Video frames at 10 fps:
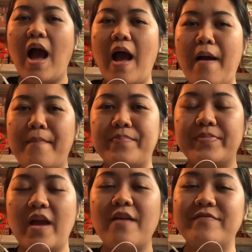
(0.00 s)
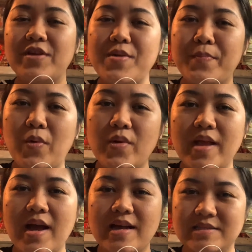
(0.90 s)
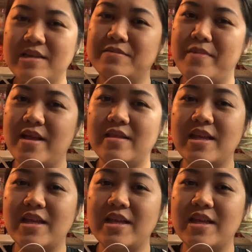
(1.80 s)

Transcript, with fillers: Um, after po ng assessment,